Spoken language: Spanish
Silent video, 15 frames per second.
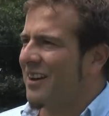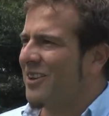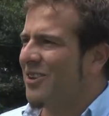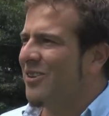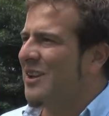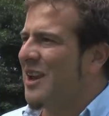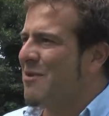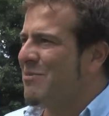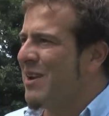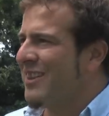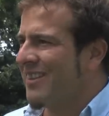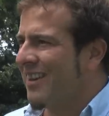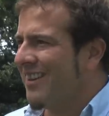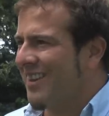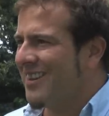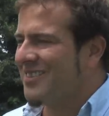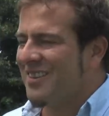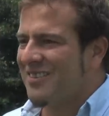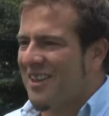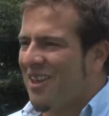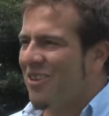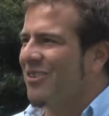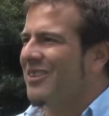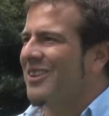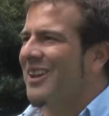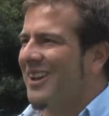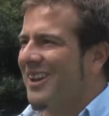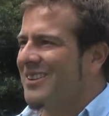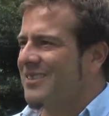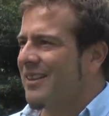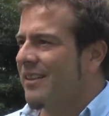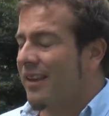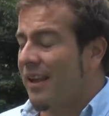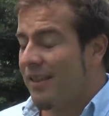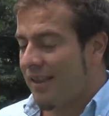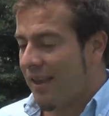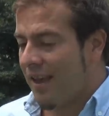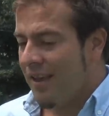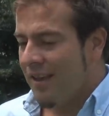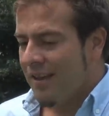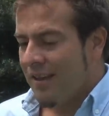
río de la Plata, es hacia donde crece el delta,